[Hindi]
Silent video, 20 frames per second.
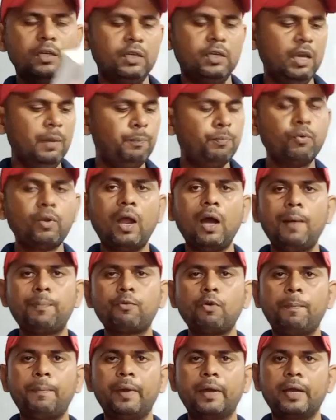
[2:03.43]
ये पूरा
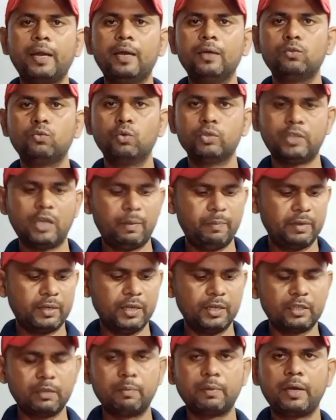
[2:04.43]
आपको पढ़ना है दो साल में
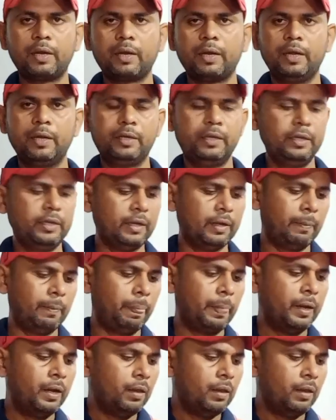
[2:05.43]
ख़त्म करना है ठीक है